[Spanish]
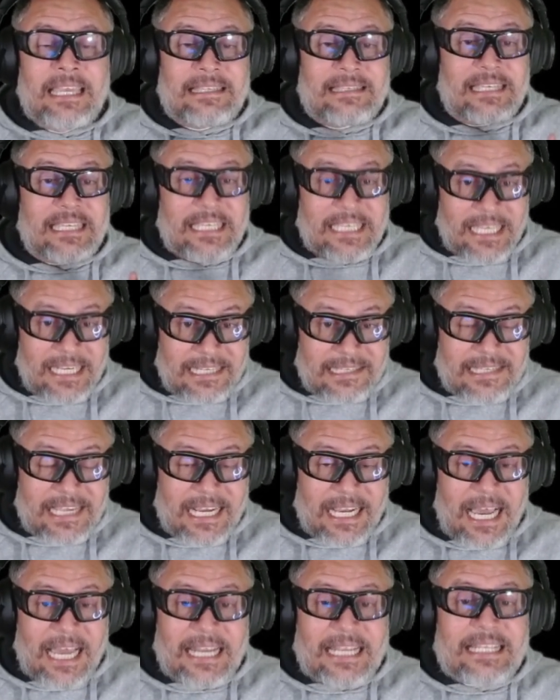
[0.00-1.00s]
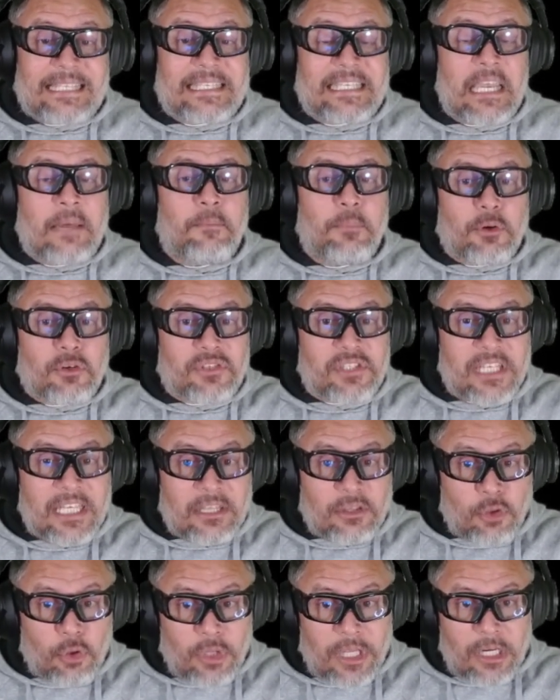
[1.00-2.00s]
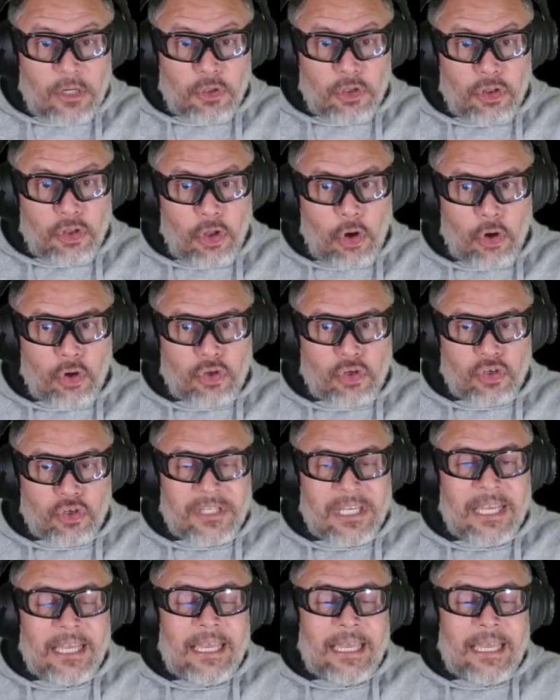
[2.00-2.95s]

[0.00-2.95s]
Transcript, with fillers: Si quieren sacar el 100% de los logros,